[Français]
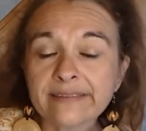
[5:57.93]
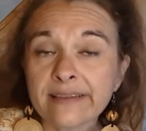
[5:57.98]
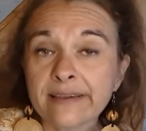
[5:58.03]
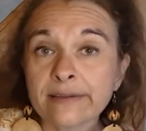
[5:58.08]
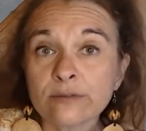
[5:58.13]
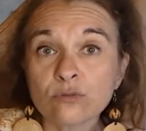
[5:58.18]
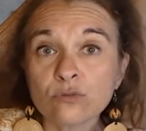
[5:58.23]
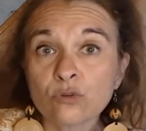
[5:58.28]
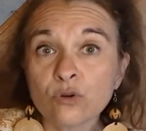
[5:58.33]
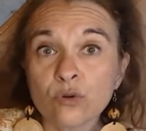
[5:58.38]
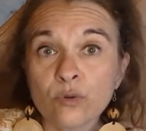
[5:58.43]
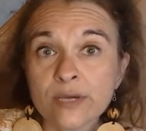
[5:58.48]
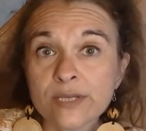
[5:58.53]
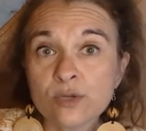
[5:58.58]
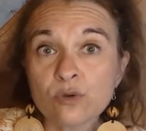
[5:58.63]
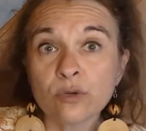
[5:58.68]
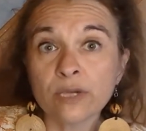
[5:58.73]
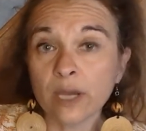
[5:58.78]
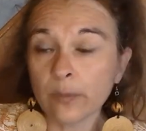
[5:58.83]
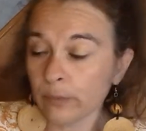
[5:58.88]
Hein donc
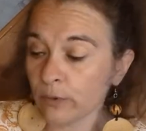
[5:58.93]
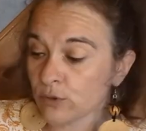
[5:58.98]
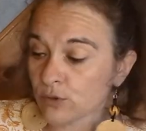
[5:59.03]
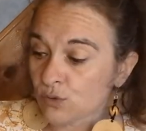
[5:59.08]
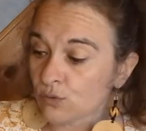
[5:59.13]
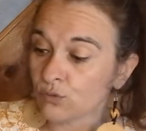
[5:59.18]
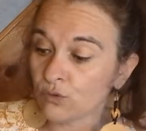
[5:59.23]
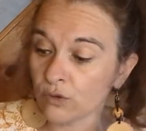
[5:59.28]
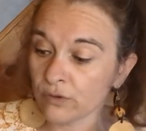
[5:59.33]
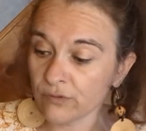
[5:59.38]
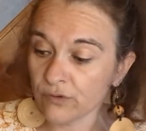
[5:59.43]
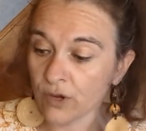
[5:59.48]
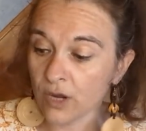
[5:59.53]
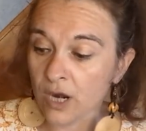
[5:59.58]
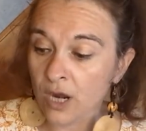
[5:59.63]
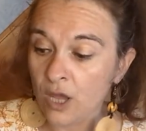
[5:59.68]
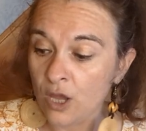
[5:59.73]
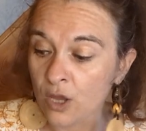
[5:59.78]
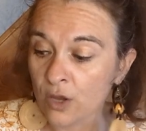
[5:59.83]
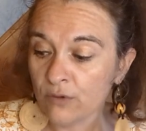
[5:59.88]
l'oiseau, il reprend son envol.